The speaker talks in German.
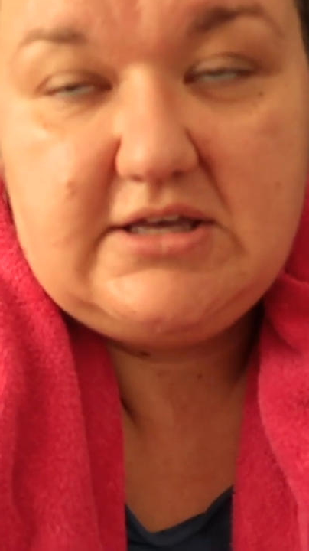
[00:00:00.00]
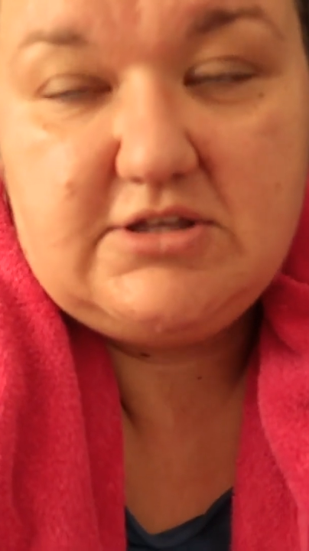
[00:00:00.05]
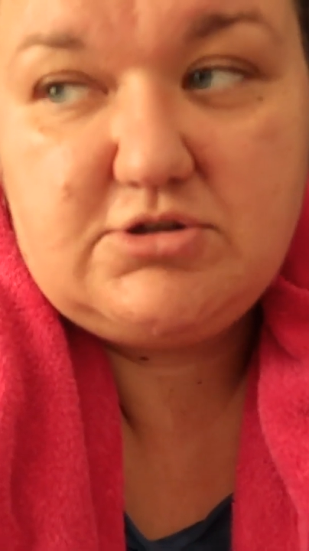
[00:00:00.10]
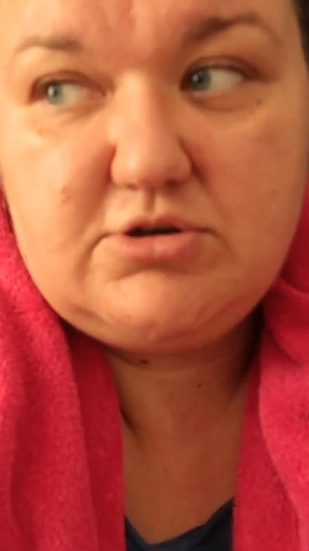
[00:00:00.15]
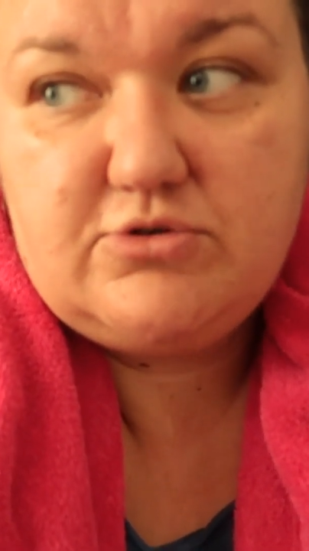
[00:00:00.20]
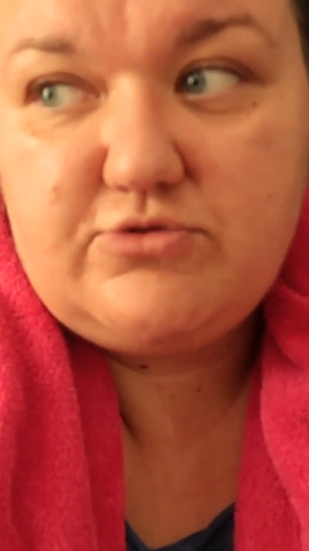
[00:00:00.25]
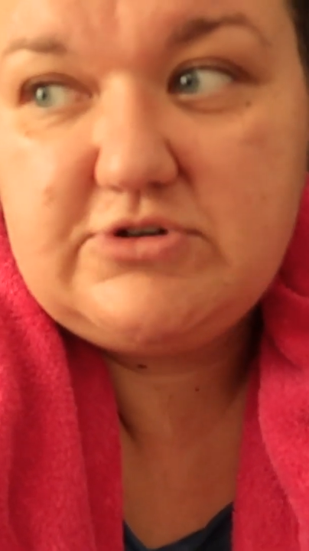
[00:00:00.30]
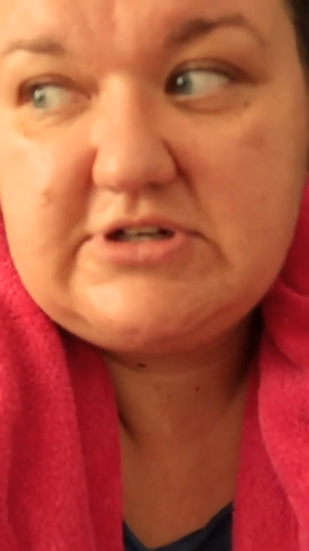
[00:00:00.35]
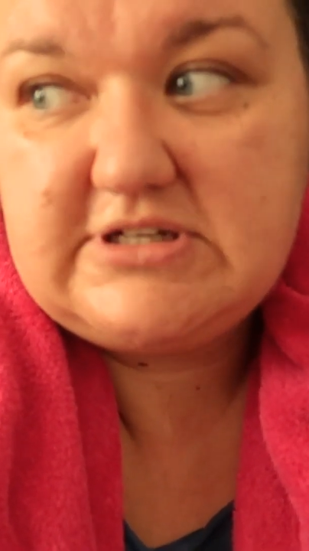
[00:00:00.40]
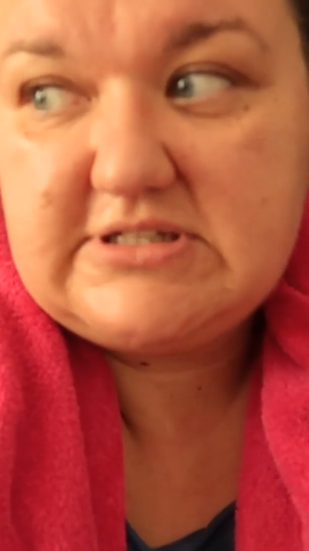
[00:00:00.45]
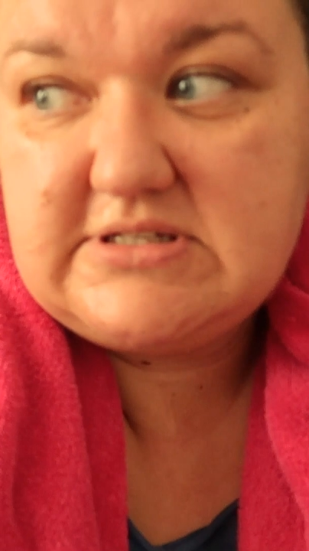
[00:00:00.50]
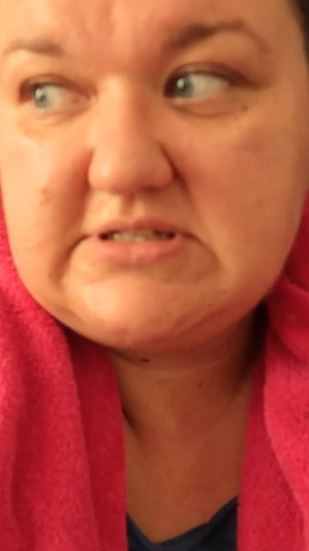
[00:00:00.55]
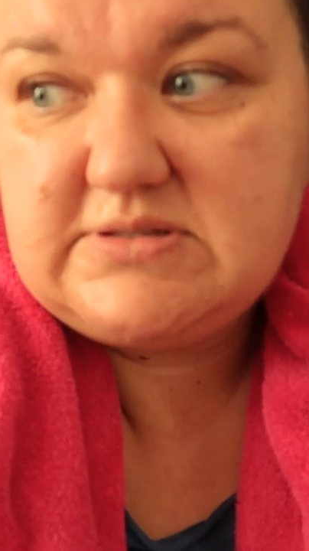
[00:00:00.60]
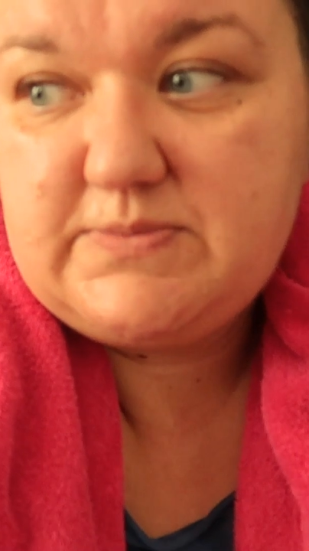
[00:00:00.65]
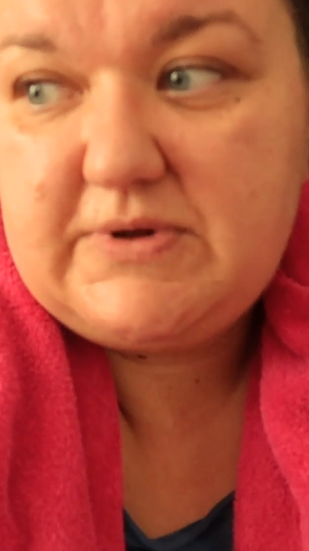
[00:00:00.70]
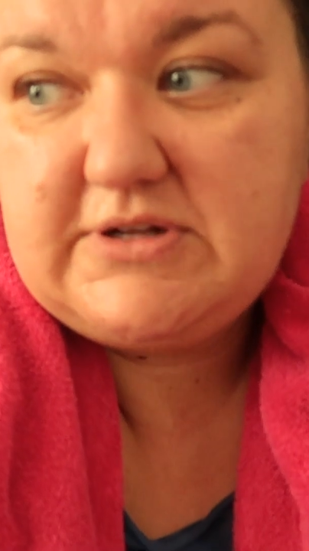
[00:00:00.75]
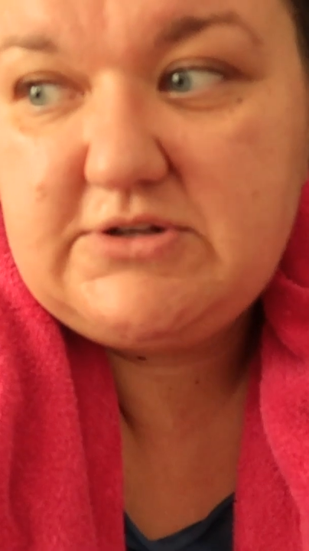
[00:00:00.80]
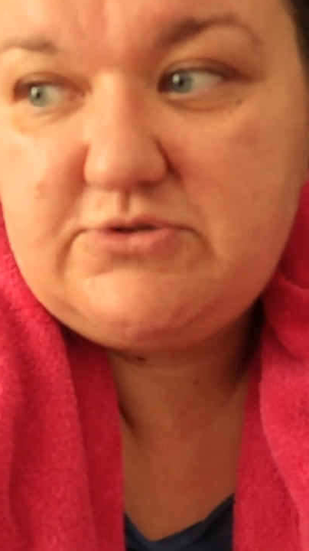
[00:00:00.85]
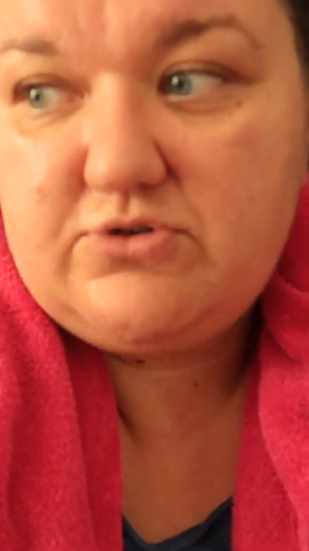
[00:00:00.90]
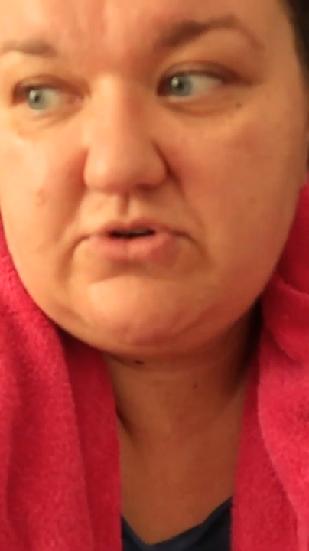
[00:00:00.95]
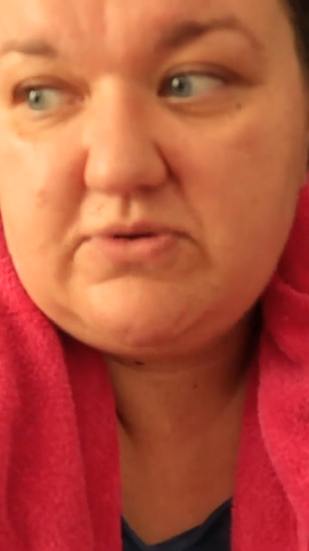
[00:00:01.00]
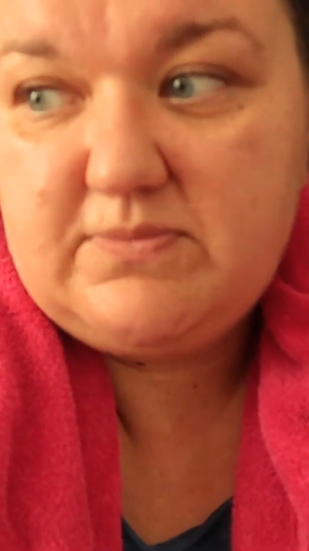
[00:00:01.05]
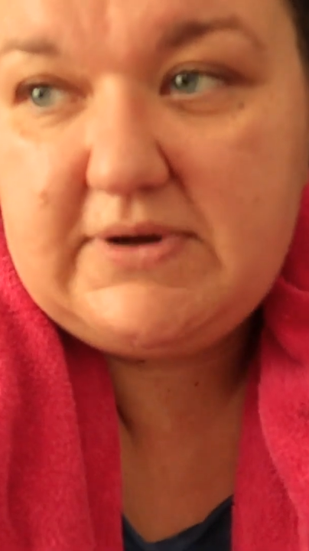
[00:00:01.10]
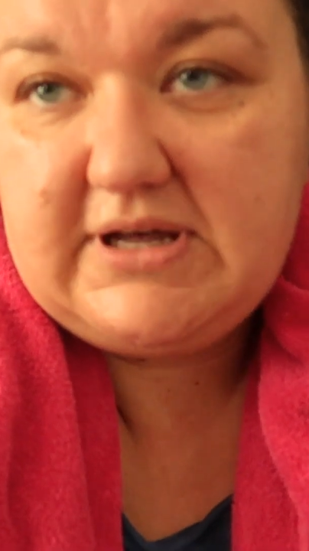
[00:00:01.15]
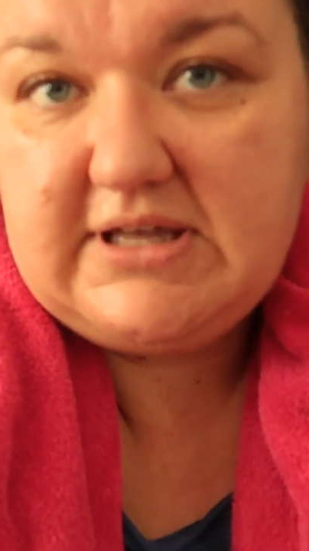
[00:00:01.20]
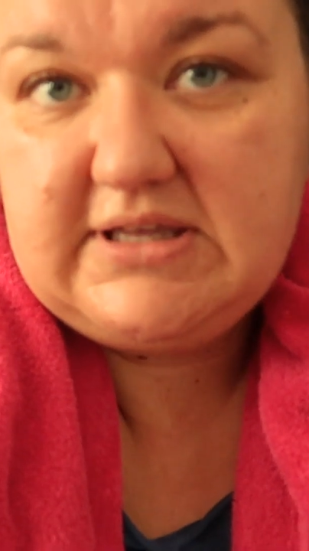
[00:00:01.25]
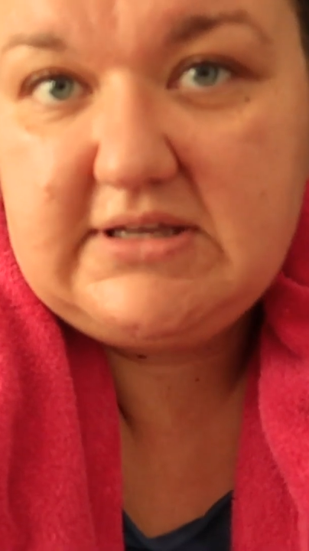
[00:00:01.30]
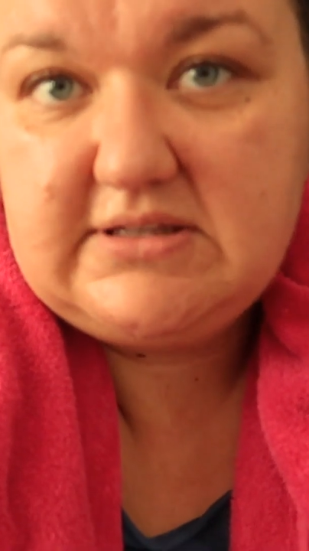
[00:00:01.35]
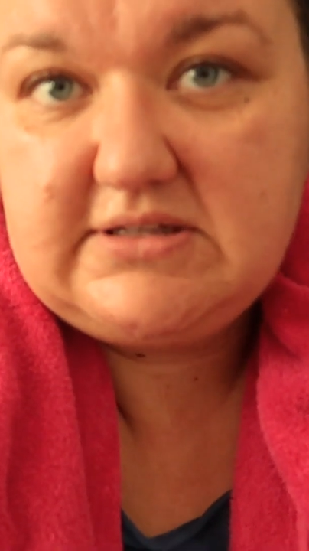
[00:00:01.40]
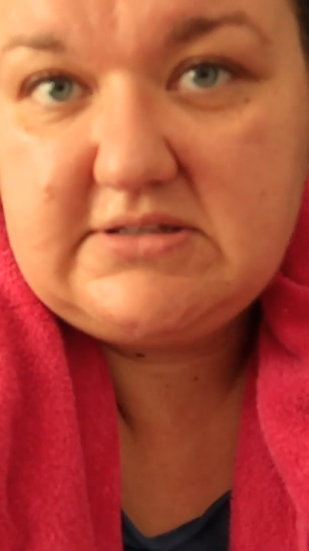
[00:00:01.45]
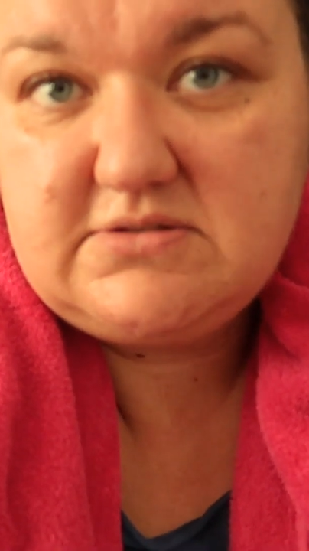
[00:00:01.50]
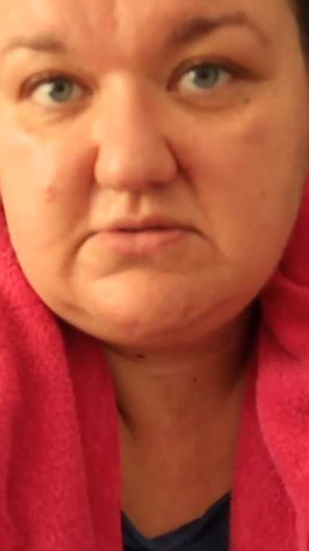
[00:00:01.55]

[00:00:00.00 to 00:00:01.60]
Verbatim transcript: ich hoffe, dass es bald vorbeigeht.